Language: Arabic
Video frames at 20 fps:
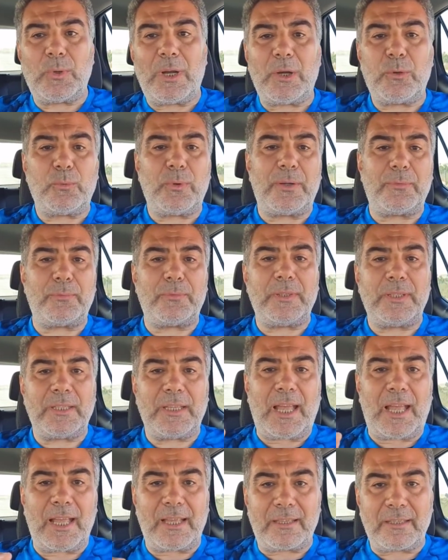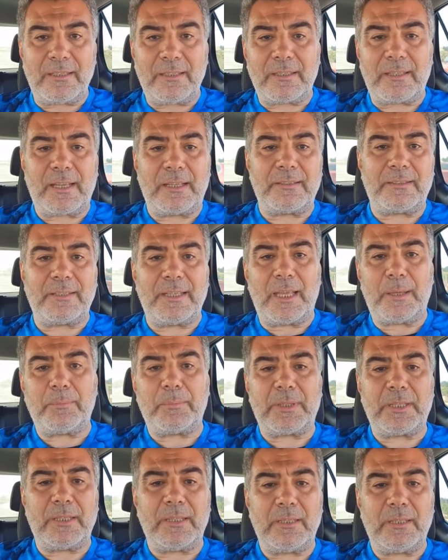وهو في حقيقة
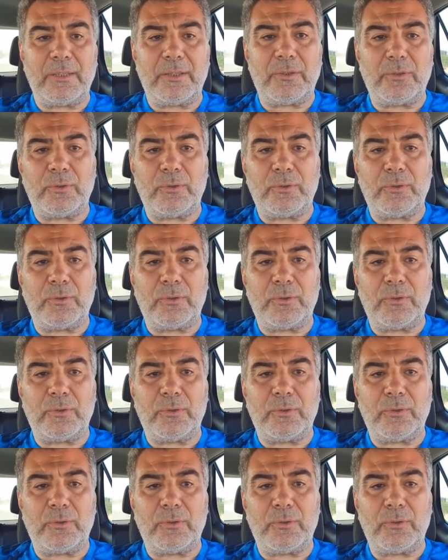أمره